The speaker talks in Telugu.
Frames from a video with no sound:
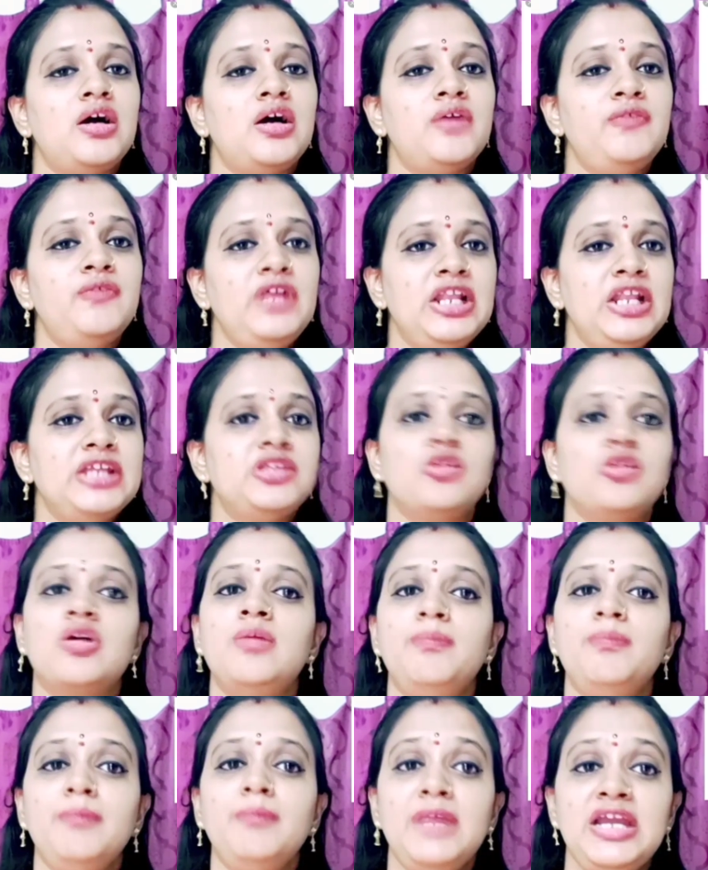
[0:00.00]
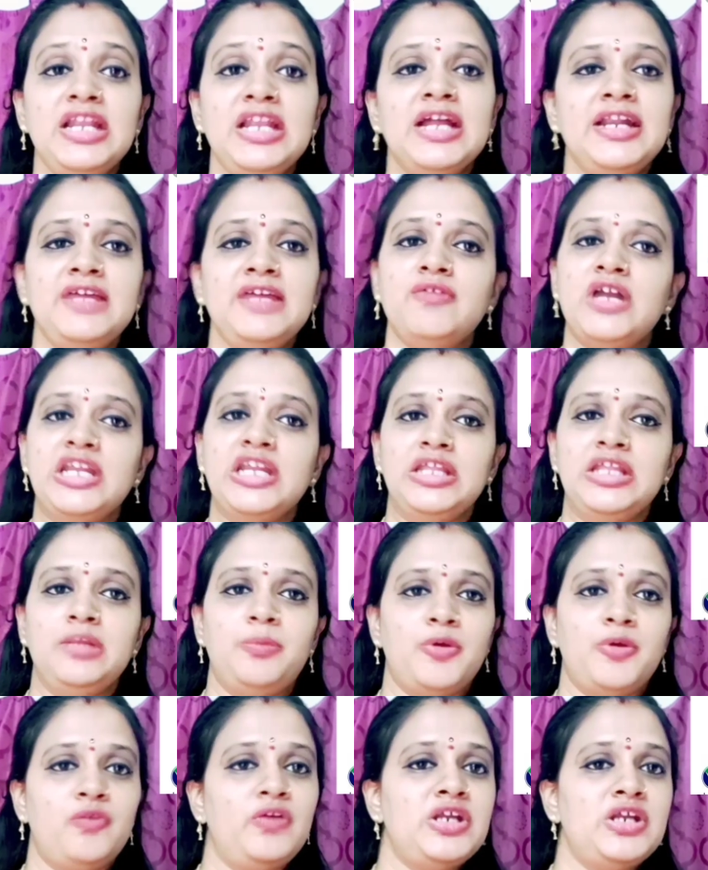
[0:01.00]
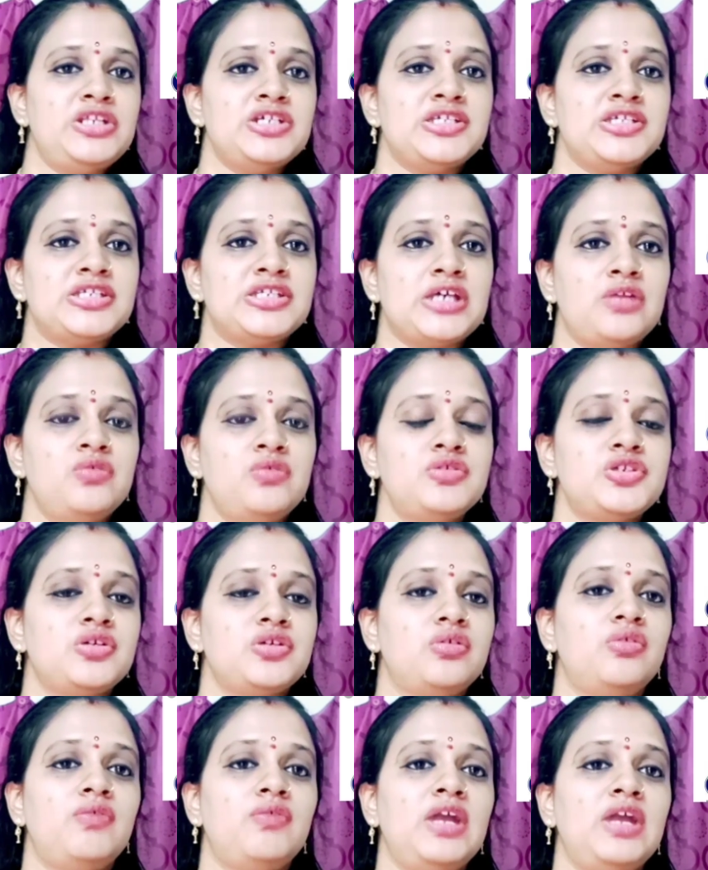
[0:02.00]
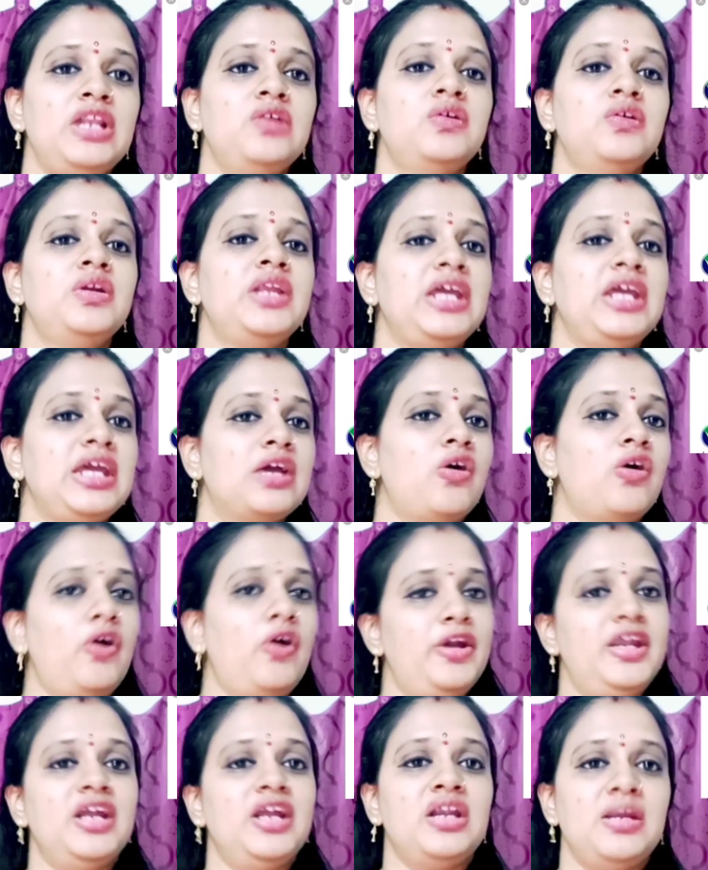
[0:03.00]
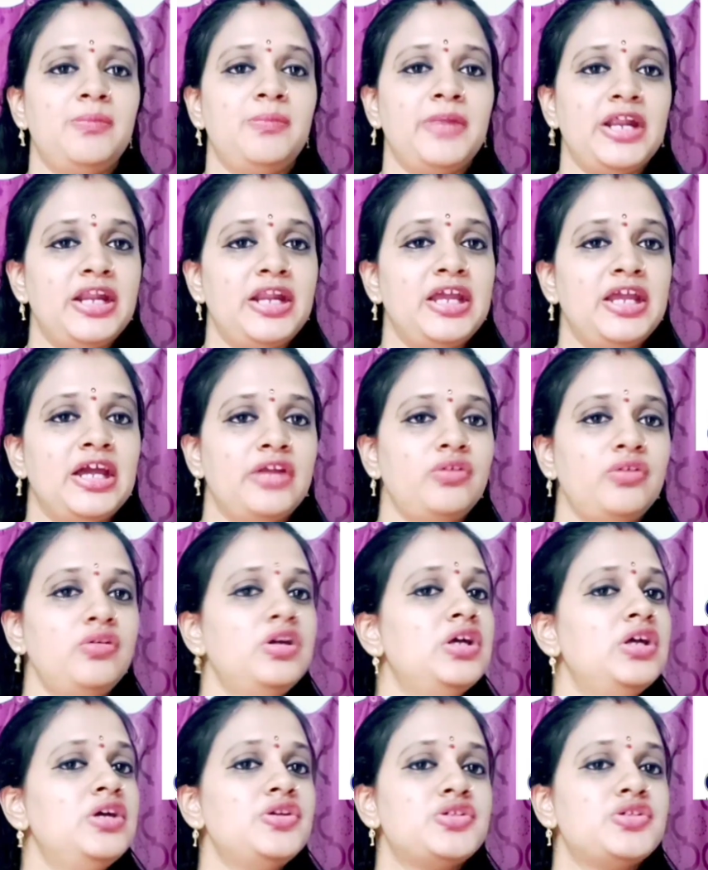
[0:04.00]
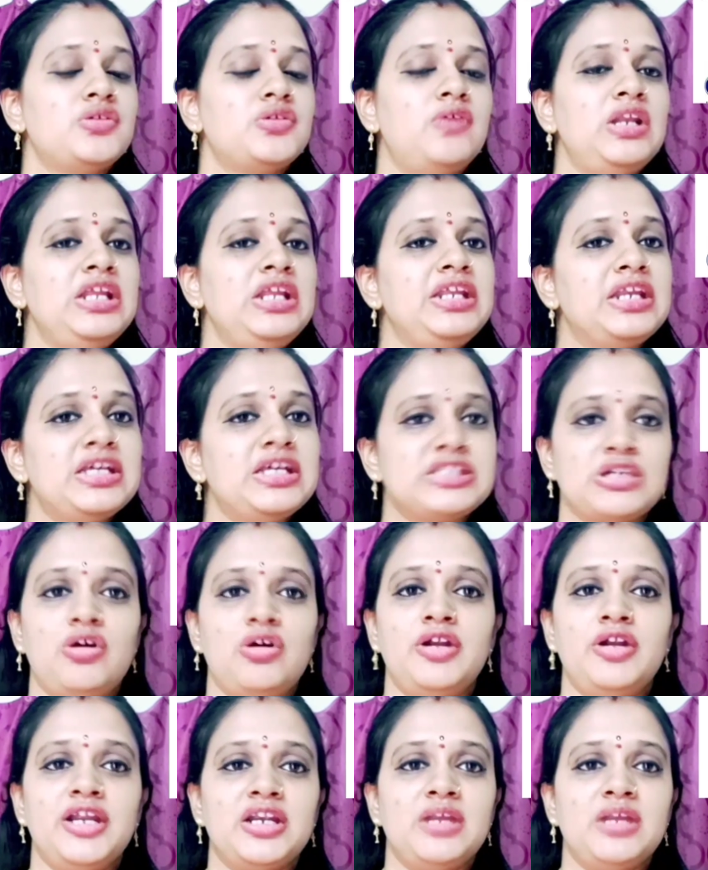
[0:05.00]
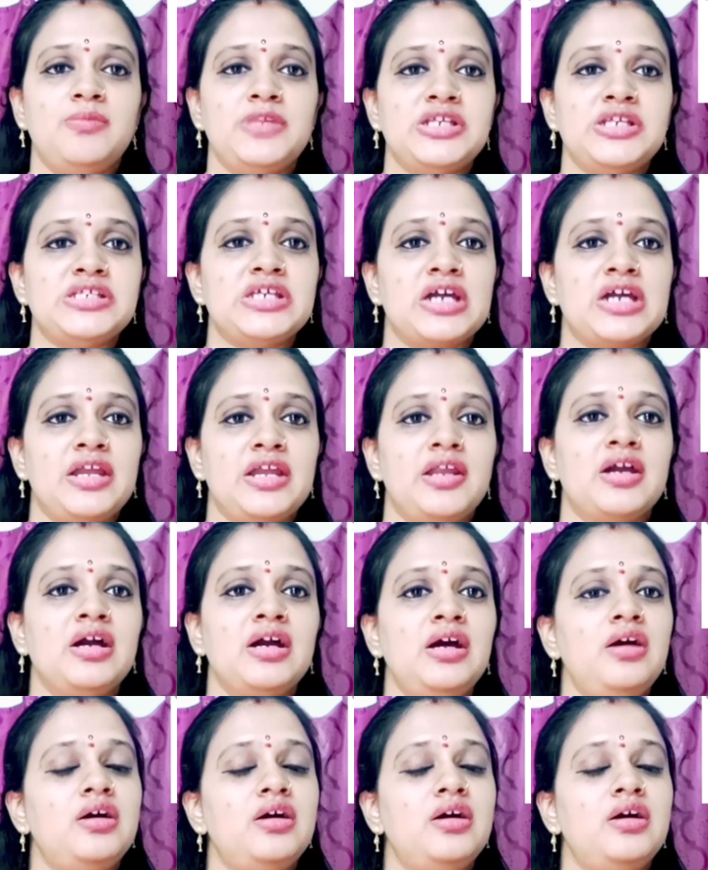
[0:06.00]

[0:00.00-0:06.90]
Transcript: వీలైతే ఒక మెయిల్ ఐడి వాళ్ళది ప్రొవైడ్ చేస్తాను సో వాళ్ళని కాంటాక్ట్ నెంబర్ అడిగాను సో వాళ్ళు ఇన్ కేస్ కాంటాక్ట్ నెంబర్ ఇస్తే కనుక